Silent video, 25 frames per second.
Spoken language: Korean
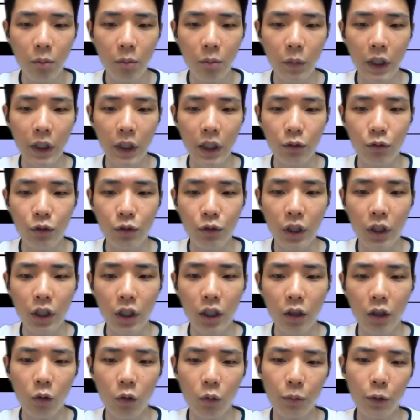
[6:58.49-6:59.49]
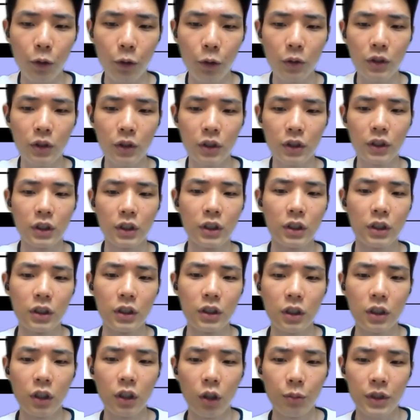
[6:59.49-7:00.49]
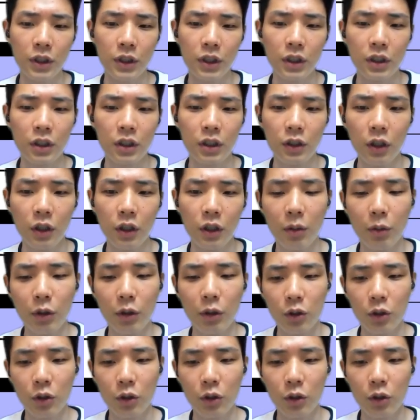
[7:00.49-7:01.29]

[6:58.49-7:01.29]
만약 위에 오버로드들 없이 이렇게만